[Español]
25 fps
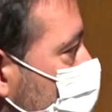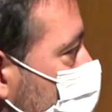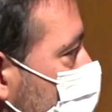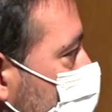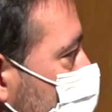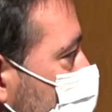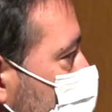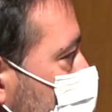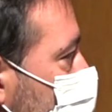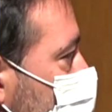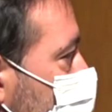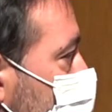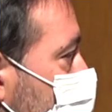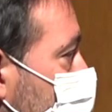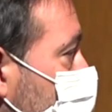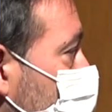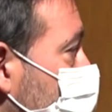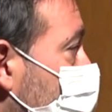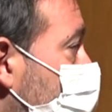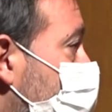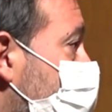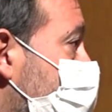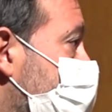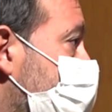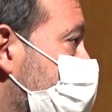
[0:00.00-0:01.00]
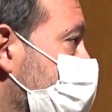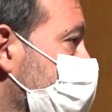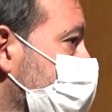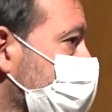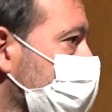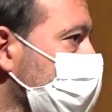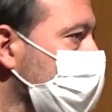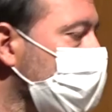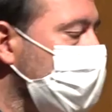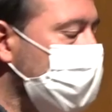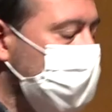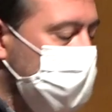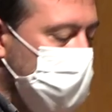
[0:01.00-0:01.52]
¿no? Aquí voy a hablar,
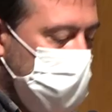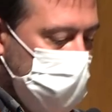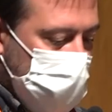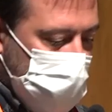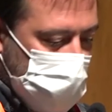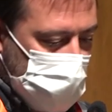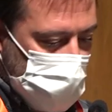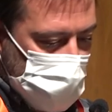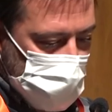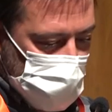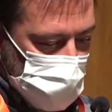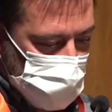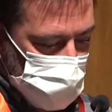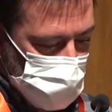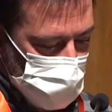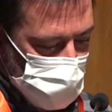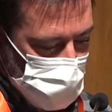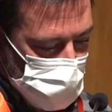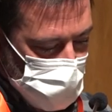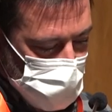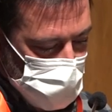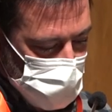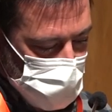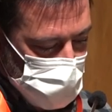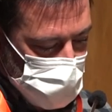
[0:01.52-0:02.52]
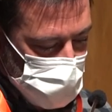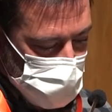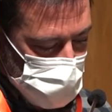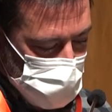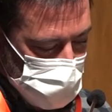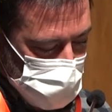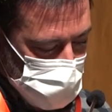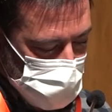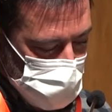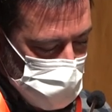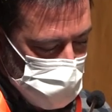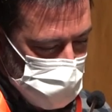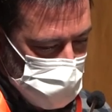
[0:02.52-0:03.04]
en este caso, del
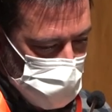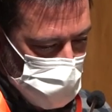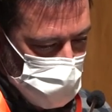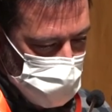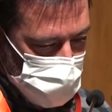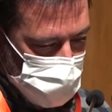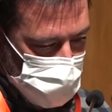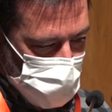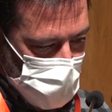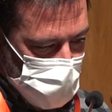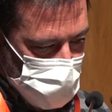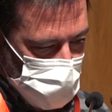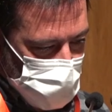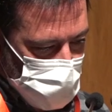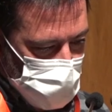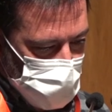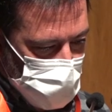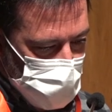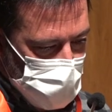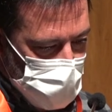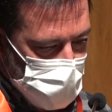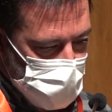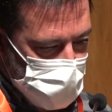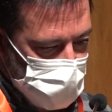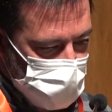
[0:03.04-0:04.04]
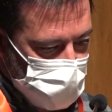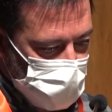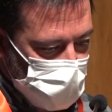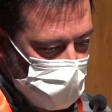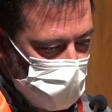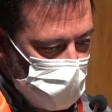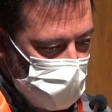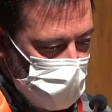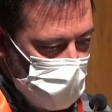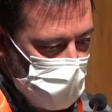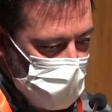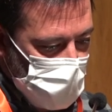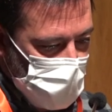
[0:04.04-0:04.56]
Estado español, no del
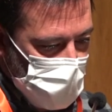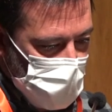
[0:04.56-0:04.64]
resto,